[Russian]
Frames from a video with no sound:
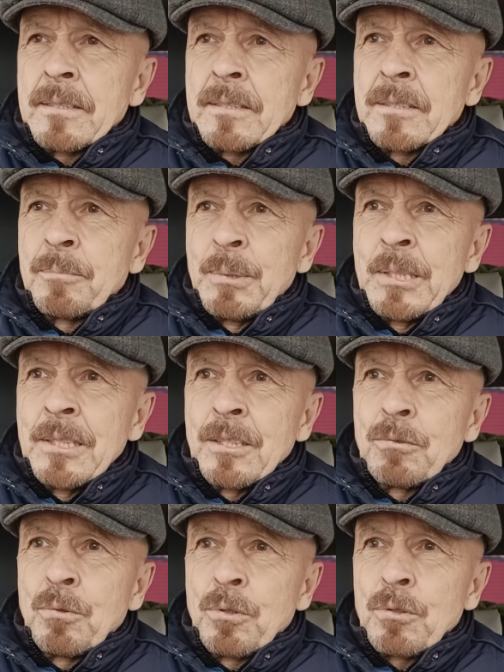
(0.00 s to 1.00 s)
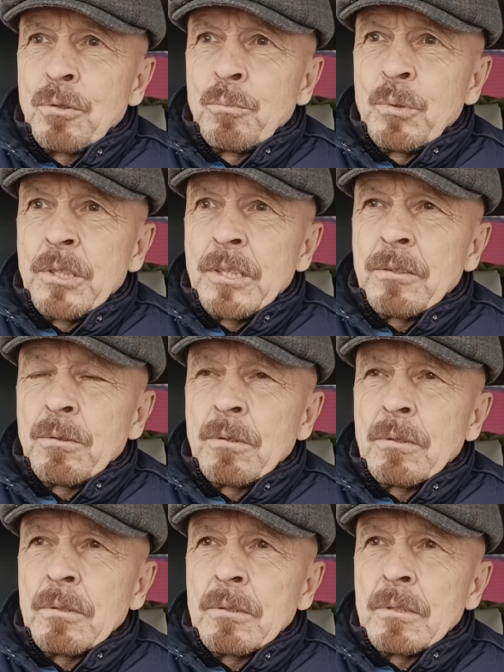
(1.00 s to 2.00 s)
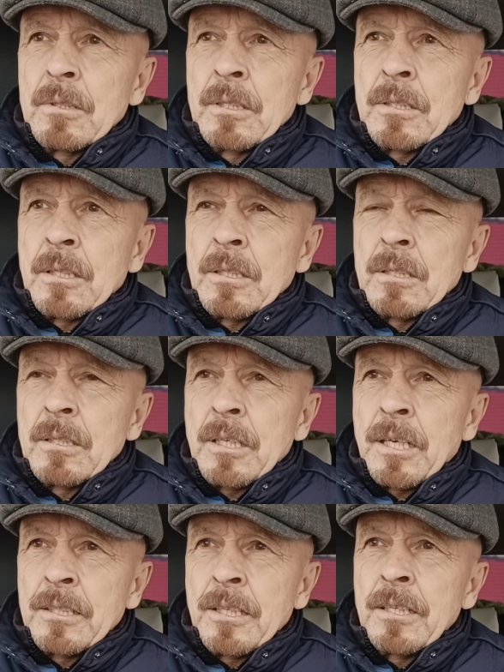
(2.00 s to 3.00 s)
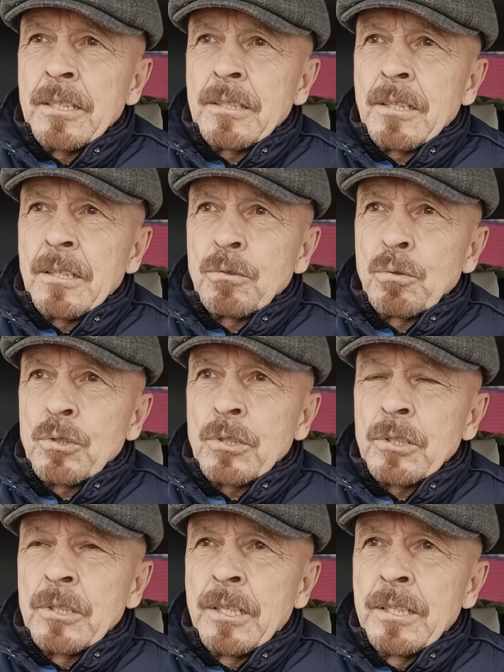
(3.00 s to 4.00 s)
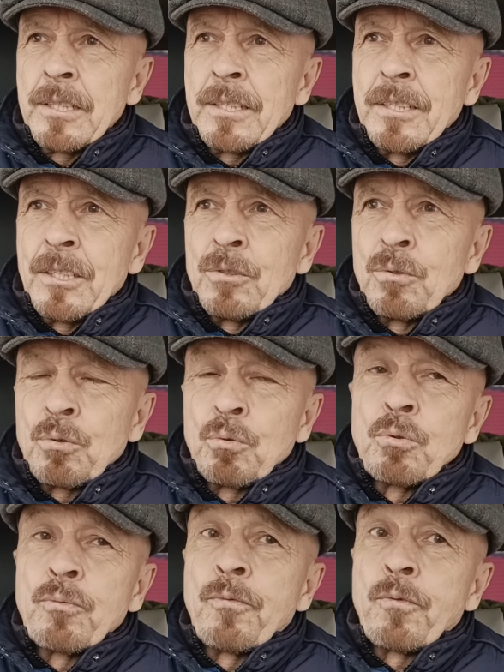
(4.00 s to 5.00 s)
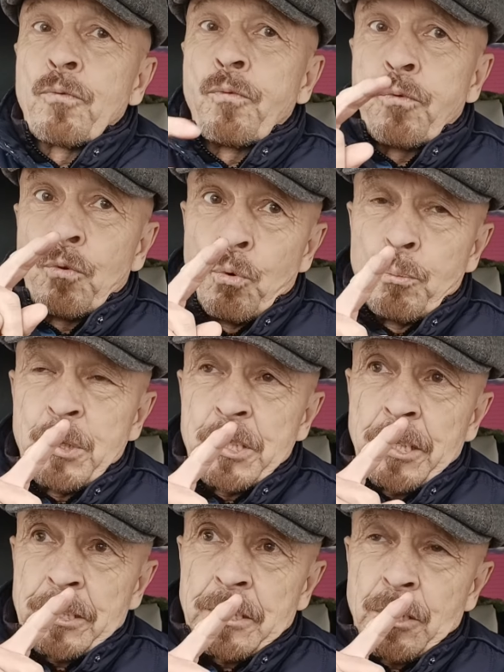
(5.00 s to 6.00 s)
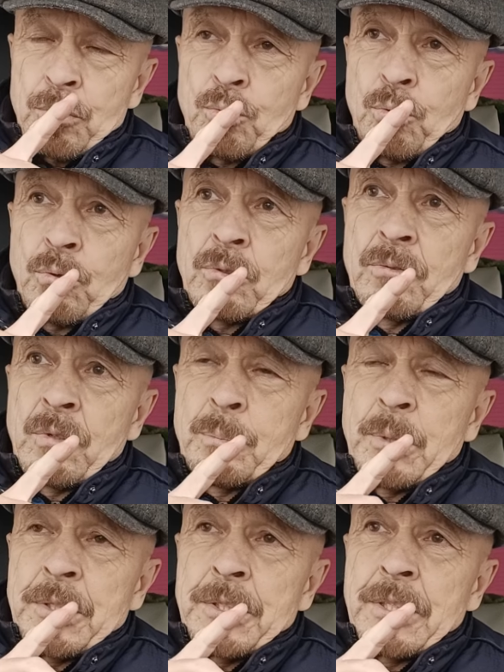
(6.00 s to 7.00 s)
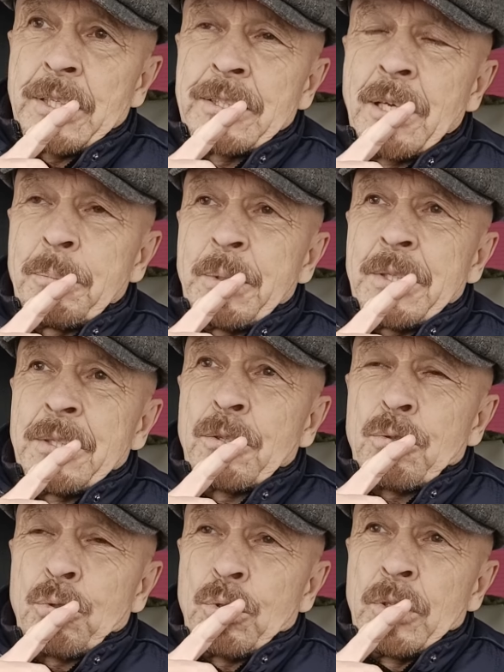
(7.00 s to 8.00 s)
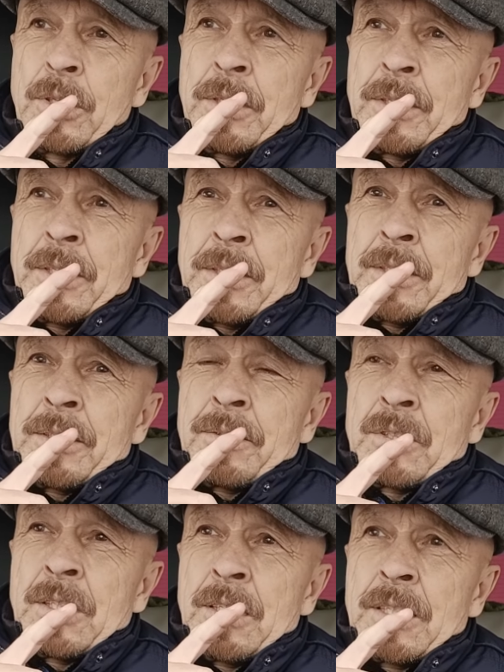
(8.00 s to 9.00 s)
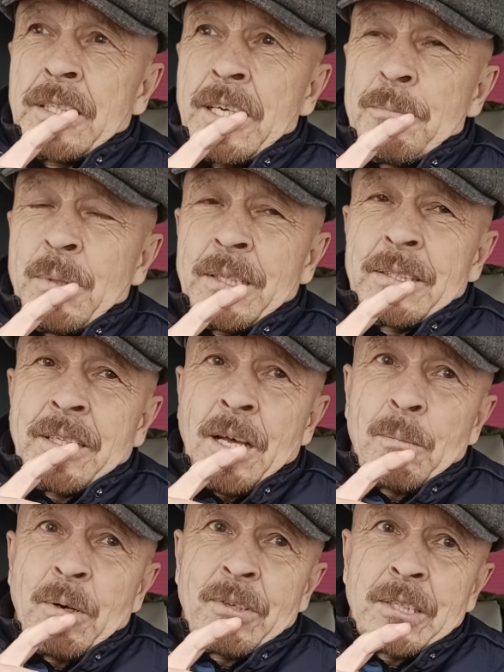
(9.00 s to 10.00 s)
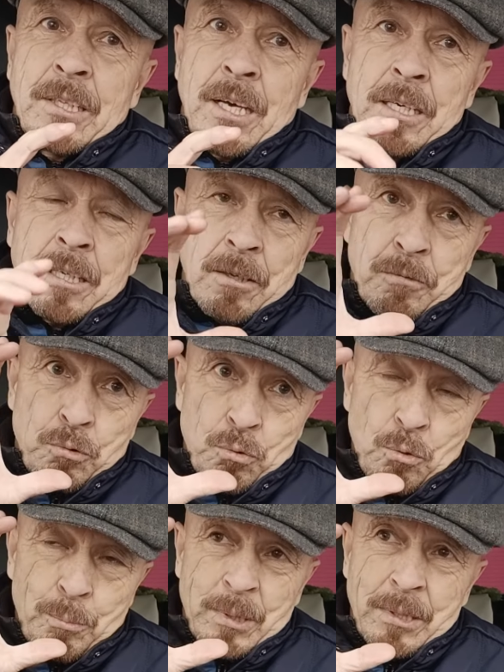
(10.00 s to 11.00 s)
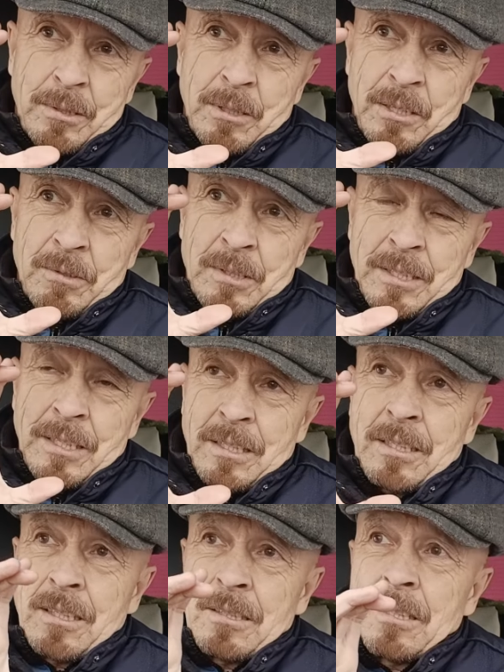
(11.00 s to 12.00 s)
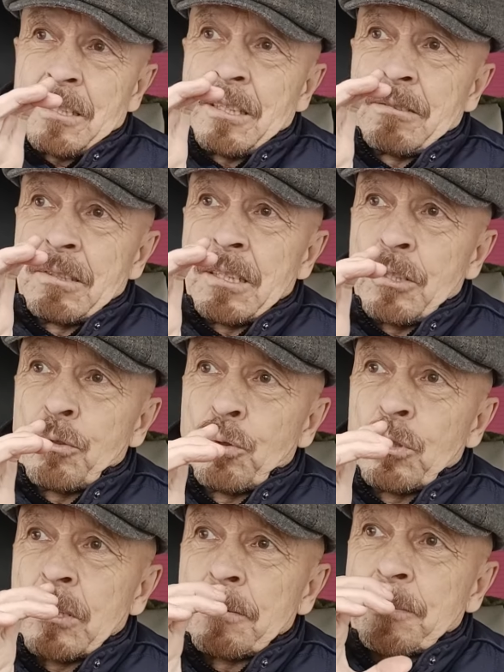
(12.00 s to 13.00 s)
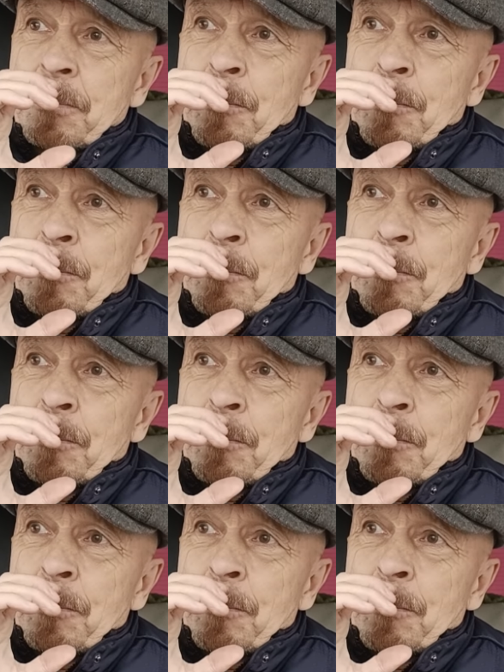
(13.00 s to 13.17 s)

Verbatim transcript: Сбило то, что меня э, это, хотя это я тоже знал, но тут в, купе сейчас скажу две причины. Одна причина, что в Телеграм, там аватарка, все, аватарка это главы района.